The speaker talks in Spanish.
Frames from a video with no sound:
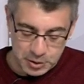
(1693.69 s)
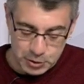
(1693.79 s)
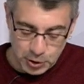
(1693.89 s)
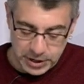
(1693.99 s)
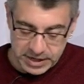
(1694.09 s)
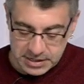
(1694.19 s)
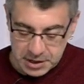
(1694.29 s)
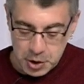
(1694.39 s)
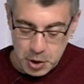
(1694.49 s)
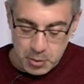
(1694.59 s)
Los goles,
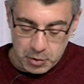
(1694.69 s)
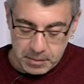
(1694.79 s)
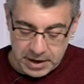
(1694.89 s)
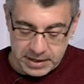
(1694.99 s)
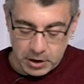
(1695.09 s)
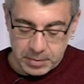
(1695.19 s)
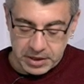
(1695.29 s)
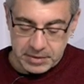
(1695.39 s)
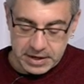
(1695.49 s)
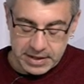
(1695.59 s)
pues Marta
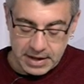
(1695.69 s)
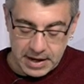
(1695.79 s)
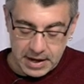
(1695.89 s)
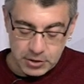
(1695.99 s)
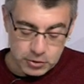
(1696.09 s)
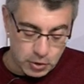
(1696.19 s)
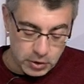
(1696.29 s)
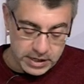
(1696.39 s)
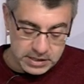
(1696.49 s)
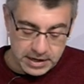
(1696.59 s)
López metía dos
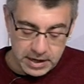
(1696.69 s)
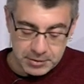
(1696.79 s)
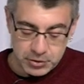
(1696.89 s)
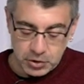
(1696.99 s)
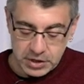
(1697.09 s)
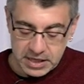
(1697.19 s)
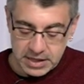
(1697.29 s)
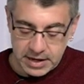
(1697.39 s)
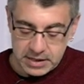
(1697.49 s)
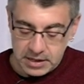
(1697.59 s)
goles, en el minuto 13
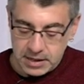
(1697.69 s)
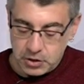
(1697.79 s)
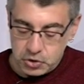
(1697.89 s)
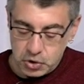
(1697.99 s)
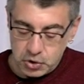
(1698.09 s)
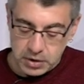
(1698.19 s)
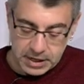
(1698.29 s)
y en el 38,